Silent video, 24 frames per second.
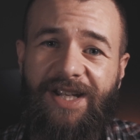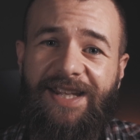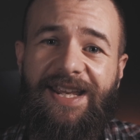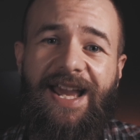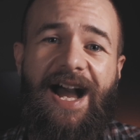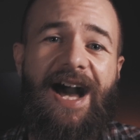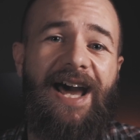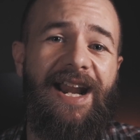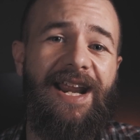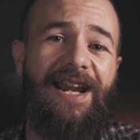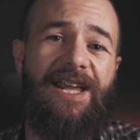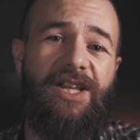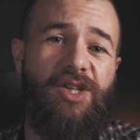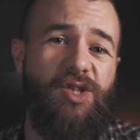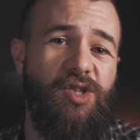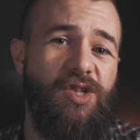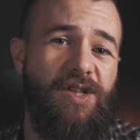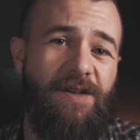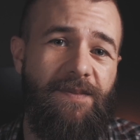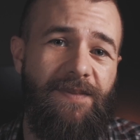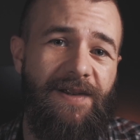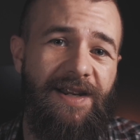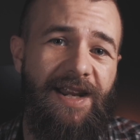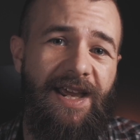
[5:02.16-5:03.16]
chiara e
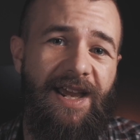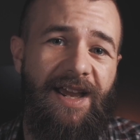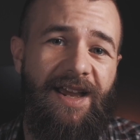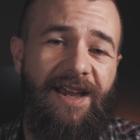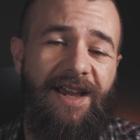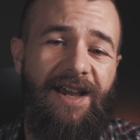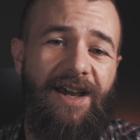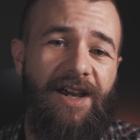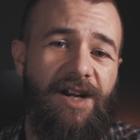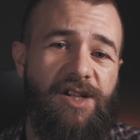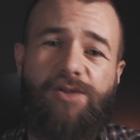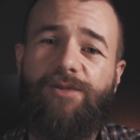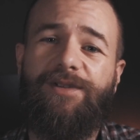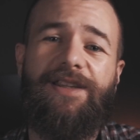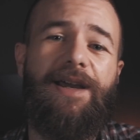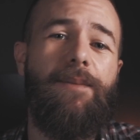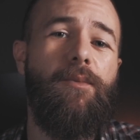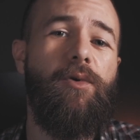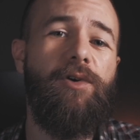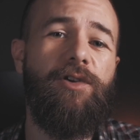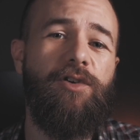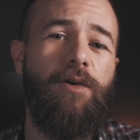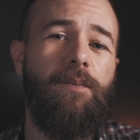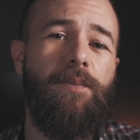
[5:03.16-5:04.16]
leggibile risulta
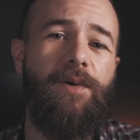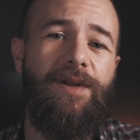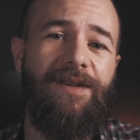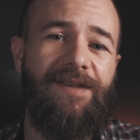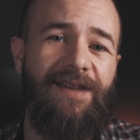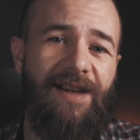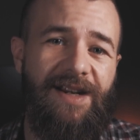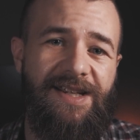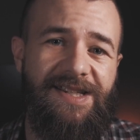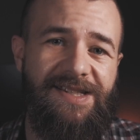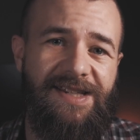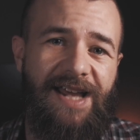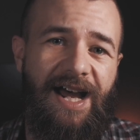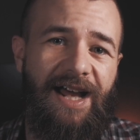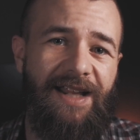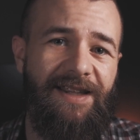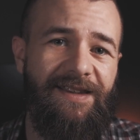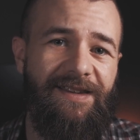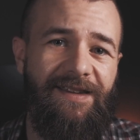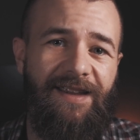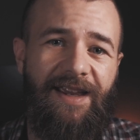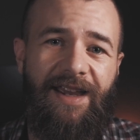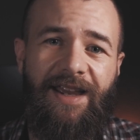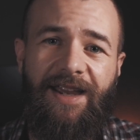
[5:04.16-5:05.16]
molto più
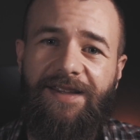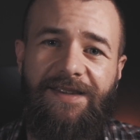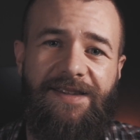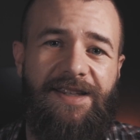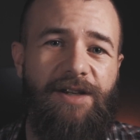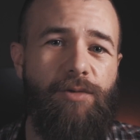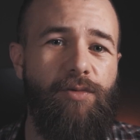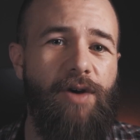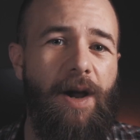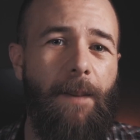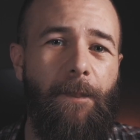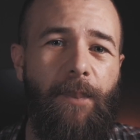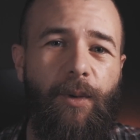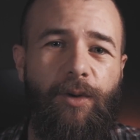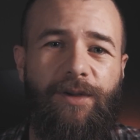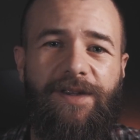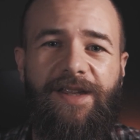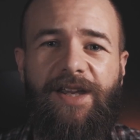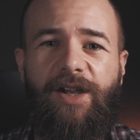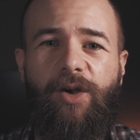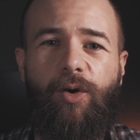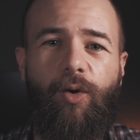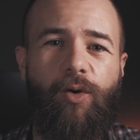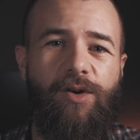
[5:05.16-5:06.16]
interessante di
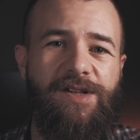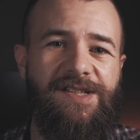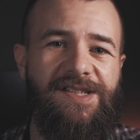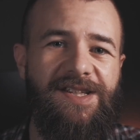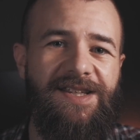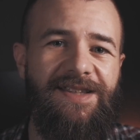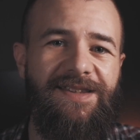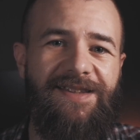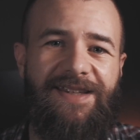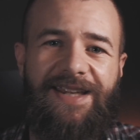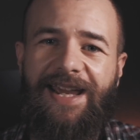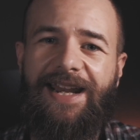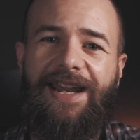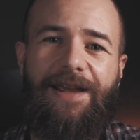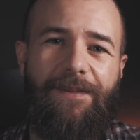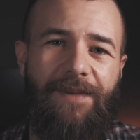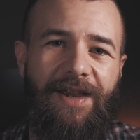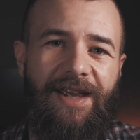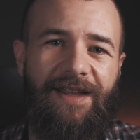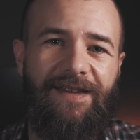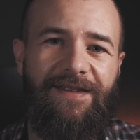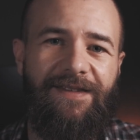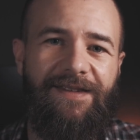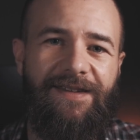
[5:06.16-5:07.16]
un'apoteosi di
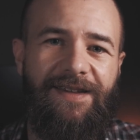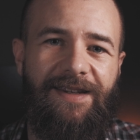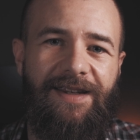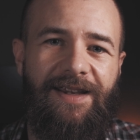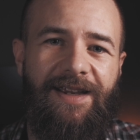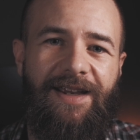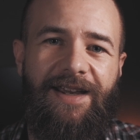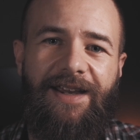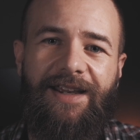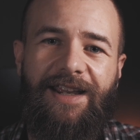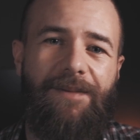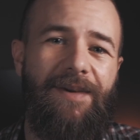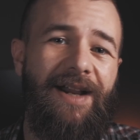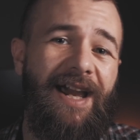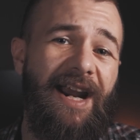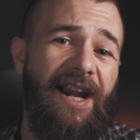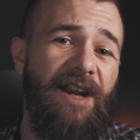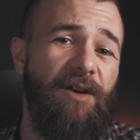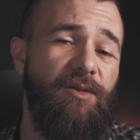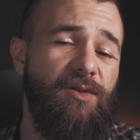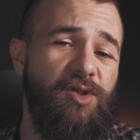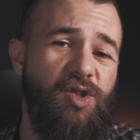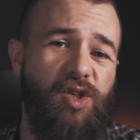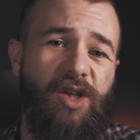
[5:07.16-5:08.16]
elementi che magari
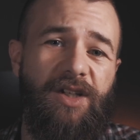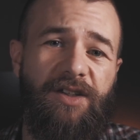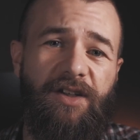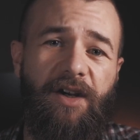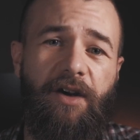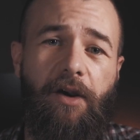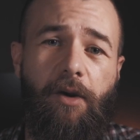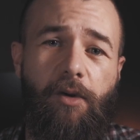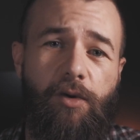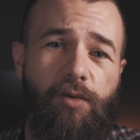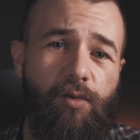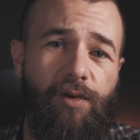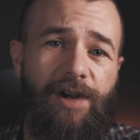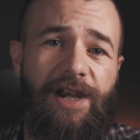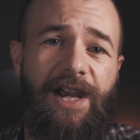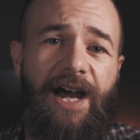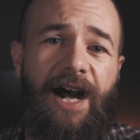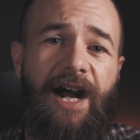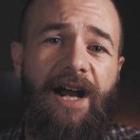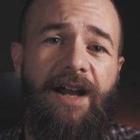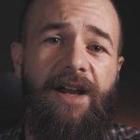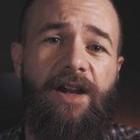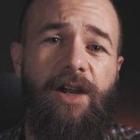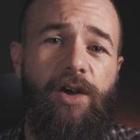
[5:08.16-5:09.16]
non c'entrano
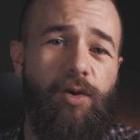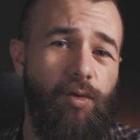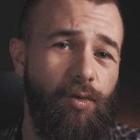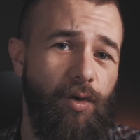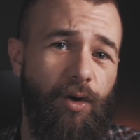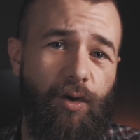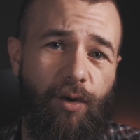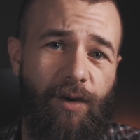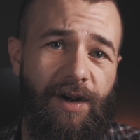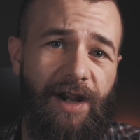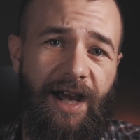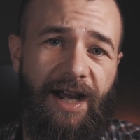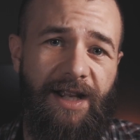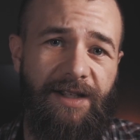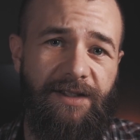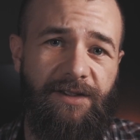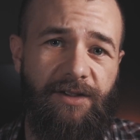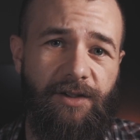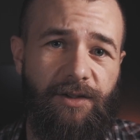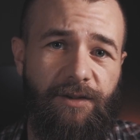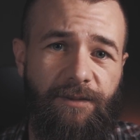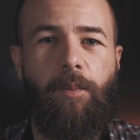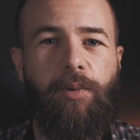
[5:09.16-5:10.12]
nulla l'uno con l'altro.